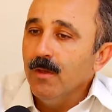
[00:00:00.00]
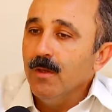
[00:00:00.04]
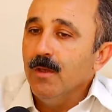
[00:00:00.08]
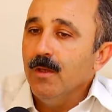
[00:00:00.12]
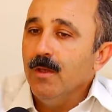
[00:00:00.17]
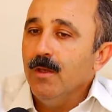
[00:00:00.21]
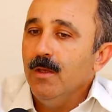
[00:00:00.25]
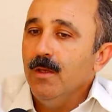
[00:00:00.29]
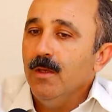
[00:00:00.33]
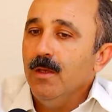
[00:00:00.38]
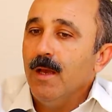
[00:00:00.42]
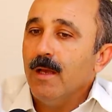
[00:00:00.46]

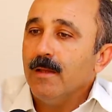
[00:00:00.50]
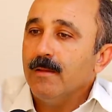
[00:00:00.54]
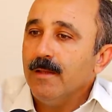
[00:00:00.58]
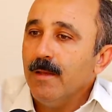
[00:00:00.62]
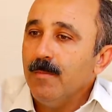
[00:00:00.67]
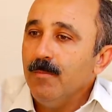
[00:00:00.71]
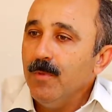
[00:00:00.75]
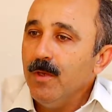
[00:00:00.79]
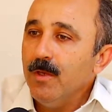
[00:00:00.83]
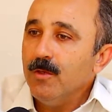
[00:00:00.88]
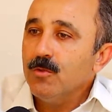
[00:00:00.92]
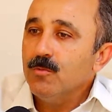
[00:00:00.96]
e até
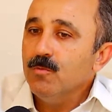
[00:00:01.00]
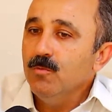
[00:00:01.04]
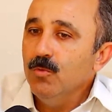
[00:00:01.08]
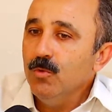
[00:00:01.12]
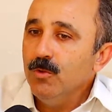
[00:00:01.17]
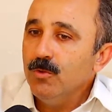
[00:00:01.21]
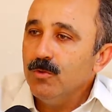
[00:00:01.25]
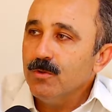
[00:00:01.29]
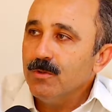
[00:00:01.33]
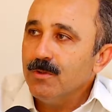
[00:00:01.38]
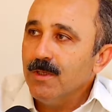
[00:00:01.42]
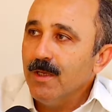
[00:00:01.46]
mesmo
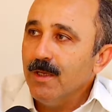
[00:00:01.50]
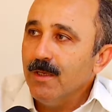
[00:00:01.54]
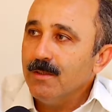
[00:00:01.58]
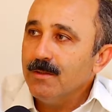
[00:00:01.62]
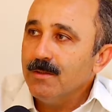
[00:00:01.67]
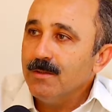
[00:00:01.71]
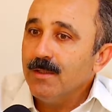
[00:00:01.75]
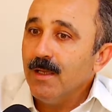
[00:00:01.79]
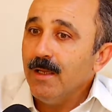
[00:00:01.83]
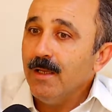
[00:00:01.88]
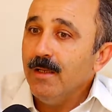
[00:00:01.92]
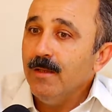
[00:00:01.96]
muitos
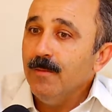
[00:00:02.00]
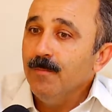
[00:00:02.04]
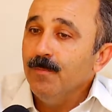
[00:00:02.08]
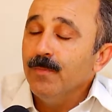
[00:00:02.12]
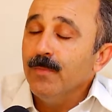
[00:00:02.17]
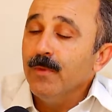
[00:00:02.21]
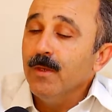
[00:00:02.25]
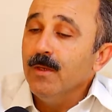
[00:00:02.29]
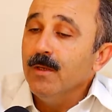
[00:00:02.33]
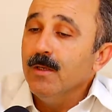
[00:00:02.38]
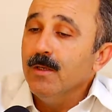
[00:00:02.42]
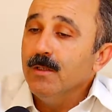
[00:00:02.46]
deles têm
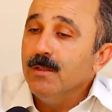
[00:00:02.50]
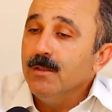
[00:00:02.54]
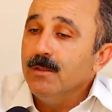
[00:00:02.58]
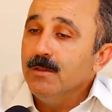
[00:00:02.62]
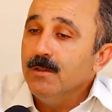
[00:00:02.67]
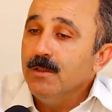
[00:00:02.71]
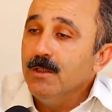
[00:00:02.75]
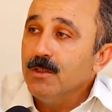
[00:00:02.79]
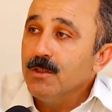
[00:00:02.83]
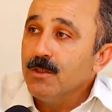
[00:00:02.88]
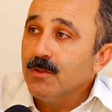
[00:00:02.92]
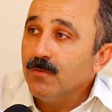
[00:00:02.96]

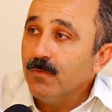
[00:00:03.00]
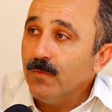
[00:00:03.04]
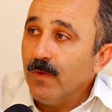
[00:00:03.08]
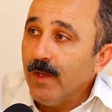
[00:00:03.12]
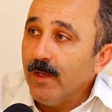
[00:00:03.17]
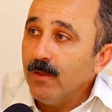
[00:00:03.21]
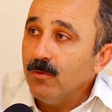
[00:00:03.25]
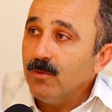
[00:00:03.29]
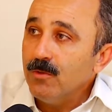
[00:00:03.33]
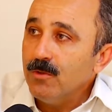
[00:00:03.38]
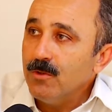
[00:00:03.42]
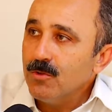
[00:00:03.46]

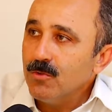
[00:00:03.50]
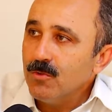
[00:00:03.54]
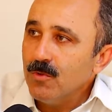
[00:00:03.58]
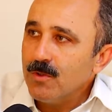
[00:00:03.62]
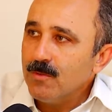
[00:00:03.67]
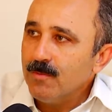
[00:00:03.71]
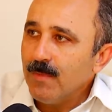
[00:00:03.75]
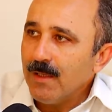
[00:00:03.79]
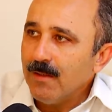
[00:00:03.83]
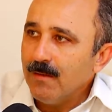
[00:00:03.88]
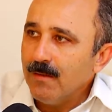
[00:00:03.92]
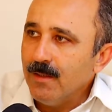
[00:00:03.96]
desfeito de
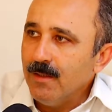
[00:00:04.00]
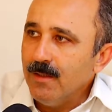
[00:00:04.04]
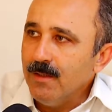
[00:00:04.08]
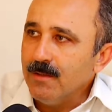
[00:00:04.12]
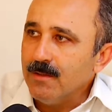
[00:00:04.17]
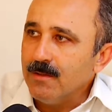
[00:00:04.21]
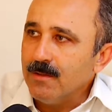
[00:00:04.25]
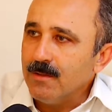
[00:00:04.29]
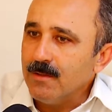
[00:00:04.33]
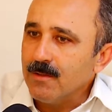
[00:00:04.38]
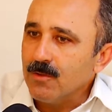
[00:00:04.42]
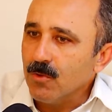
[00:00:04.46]
suas
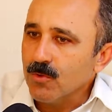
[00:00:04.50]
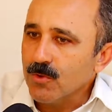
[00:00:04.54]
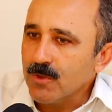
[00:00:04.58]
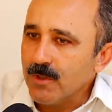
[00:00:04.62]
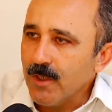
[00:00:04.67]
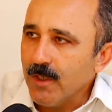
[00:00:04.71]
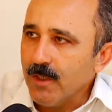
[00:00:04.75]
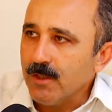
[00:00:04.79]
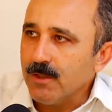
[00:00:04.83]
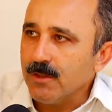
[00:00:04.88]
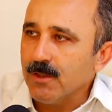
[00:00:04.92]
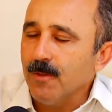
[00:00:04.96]
matrizes, ou
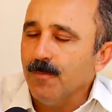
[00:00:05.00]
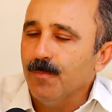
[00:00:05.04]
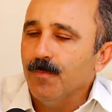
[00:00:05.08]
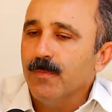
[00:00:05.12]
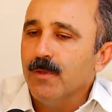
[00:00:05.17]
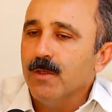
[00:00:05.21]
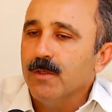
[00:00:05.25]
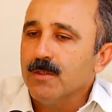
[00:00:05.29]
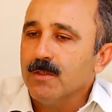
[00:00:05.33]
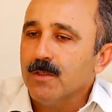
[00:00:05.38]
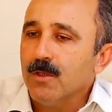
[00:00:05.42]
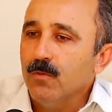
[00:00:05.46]
seja,
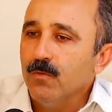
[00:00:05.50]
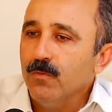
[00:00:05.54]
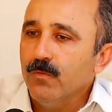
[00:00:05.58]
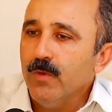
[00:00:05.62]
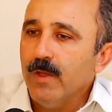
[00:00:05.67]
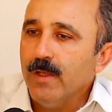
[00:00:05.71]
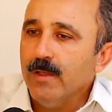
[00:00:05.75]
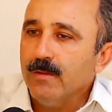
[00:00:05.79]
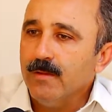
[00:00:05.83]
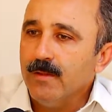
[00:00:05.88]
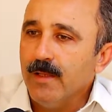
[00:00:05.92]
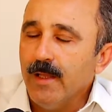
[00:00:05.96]
estão
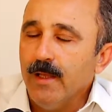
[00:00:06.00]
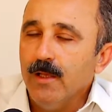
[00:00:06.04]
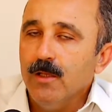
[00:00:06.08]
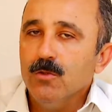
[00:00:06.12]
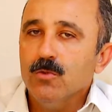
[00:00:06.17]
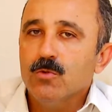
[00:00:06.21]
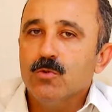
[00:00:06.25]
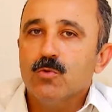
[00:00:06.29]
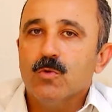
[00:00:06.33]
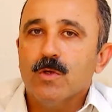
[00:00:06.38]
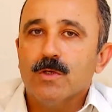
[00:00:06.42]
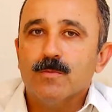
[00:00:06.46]

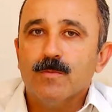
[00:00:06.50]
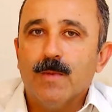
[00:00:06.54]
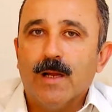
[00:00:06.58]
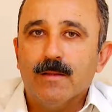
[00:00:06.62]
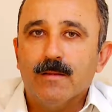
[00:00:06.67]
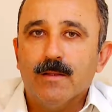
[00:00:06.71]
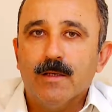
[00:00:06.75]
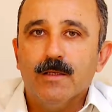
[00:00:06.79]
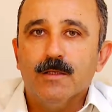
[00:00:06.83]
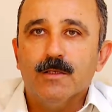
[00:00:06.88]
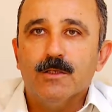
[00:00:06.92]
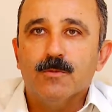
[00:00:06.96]
vendendo suas
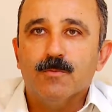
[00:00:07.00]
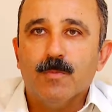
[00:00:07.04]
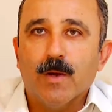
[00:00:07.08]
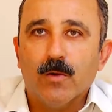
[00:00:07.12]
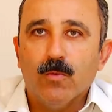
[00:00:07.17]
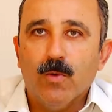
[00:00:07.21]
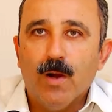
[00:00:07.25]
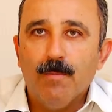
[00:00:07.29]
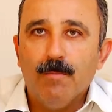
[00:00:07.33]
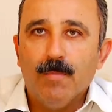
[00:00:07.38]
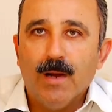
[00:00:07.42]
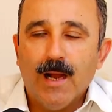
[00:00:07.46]
matrizes para
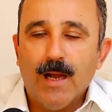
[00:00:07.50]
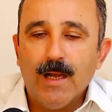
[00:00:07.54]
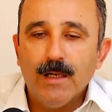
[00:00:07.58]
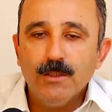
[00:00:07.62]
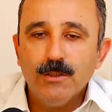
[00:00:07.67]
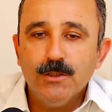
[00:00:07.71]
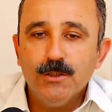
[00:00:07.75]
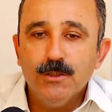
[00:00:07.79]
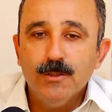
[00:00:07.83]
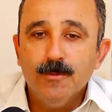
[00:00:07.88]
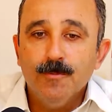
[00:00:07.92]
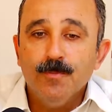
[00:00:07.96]
o
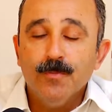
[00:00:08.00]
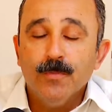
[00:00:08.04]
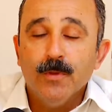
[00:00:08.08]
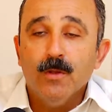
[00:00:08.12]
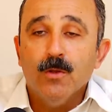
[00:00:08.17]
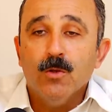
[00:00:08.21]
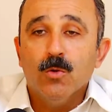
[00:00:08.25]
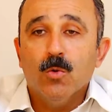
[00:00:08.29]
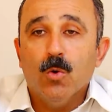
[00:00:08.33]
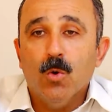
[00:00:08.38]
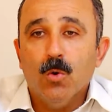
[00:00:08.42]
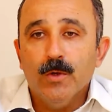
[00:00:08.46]
abate.
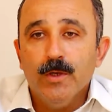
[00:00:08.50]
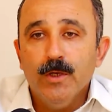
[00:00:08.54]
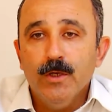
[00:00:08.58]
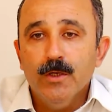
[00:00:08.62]
Com